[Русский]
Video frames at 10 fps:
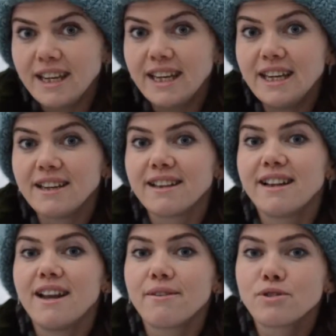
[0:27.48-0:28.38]
И
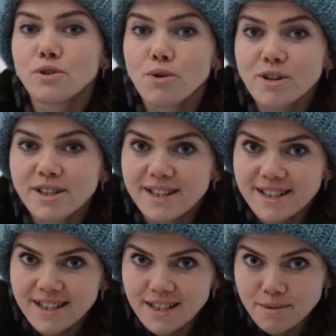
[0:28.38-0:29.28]
для
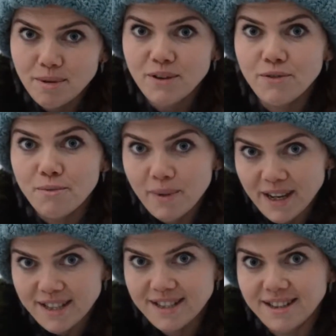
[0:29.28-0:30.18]
взрослых с детьми
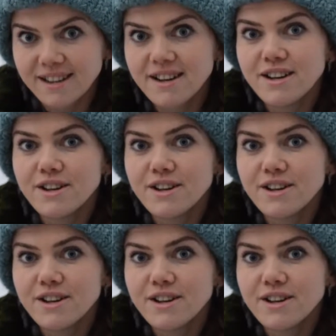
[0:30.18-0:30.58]
вместе